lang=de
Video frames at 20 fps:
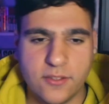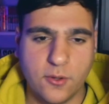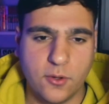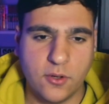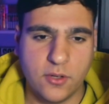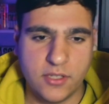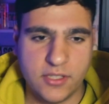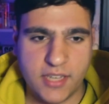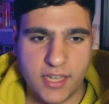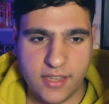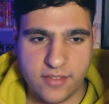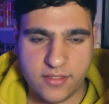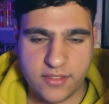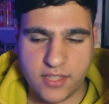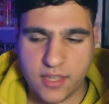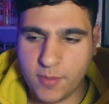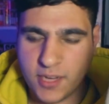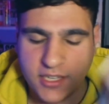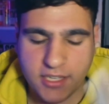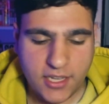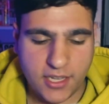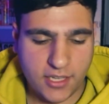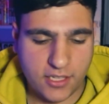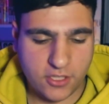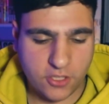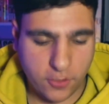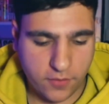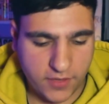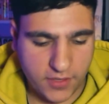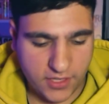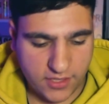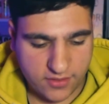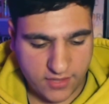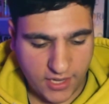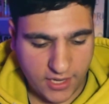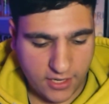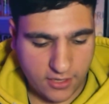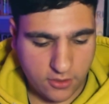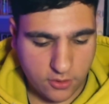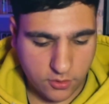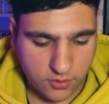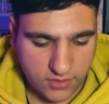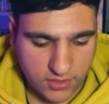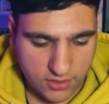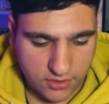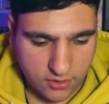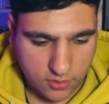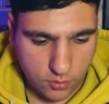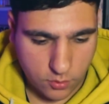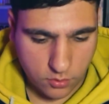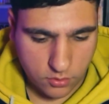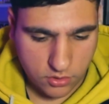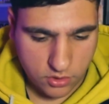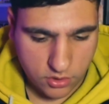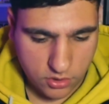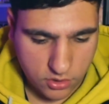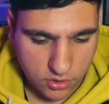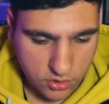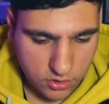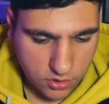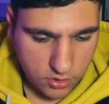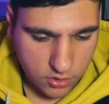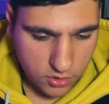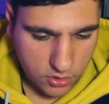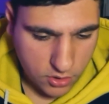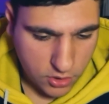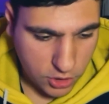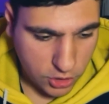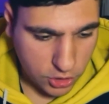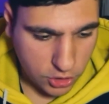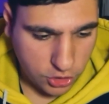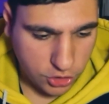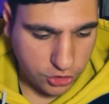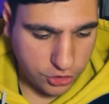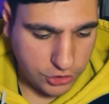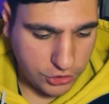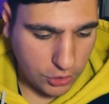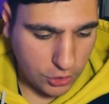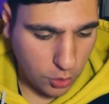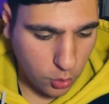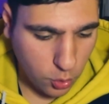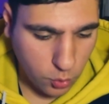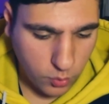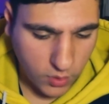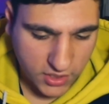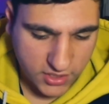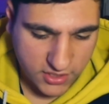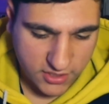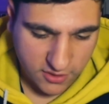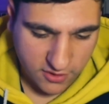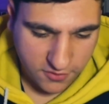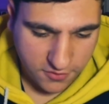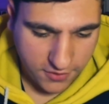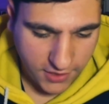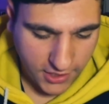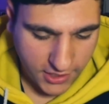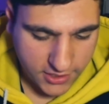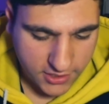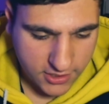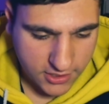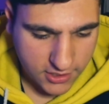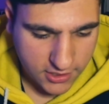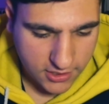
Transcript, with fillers: So, da ist der Manga. Ich hoffe, die Zeichnungen sind gut. Yo, what the fuck?